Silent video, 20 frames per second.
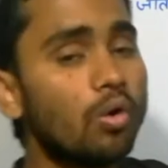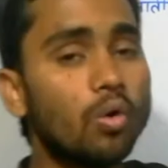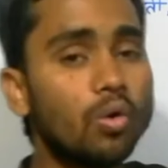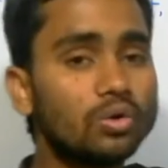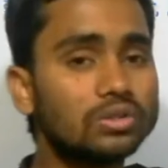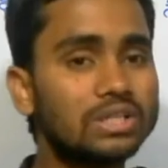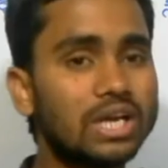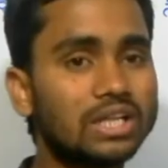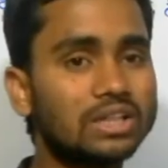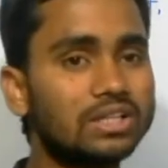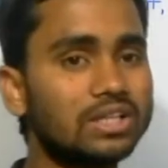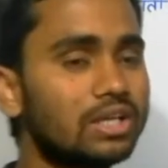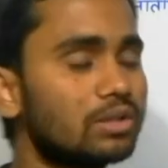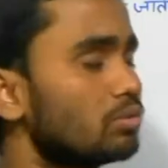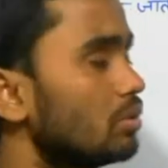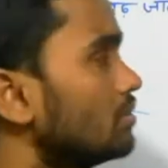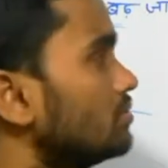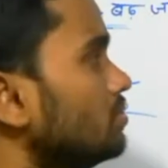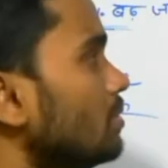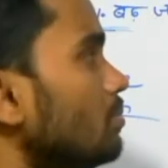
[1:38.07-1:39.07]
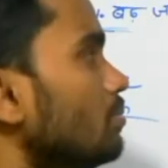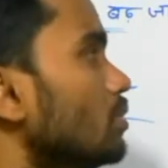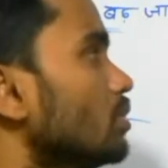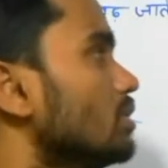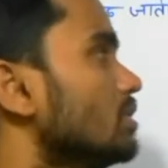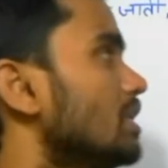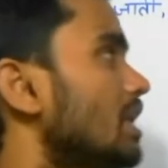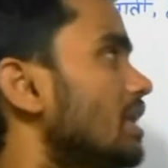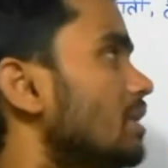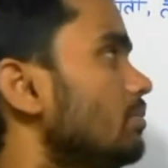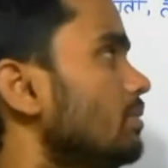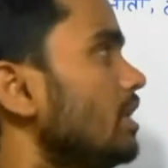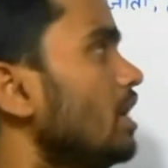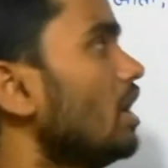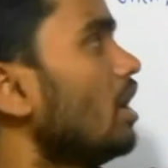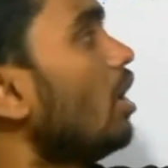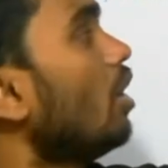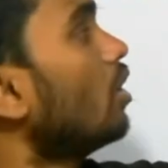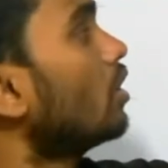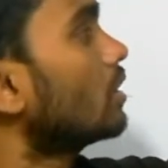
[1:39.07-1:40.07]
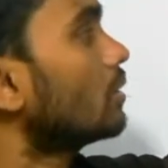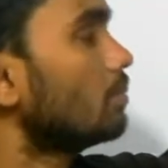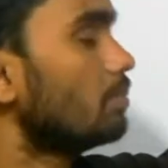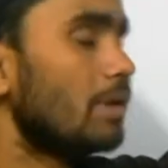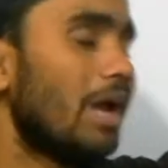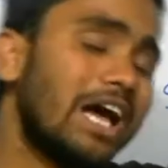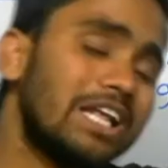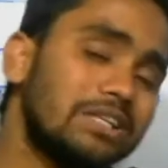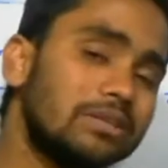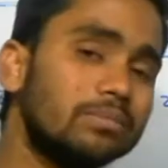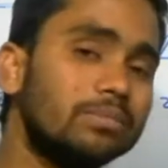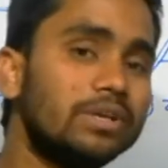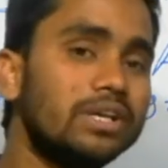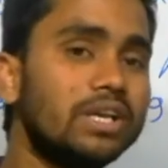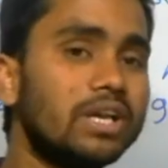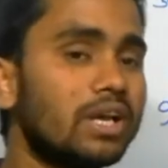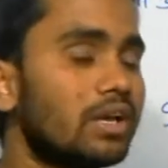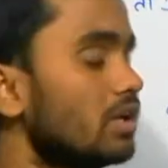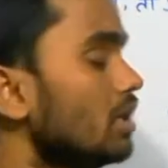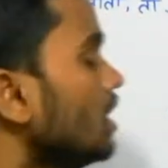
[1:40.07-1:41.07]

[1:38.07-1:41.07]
हो जाती है तो इसमें मूलधन भी है और ब्याज भी है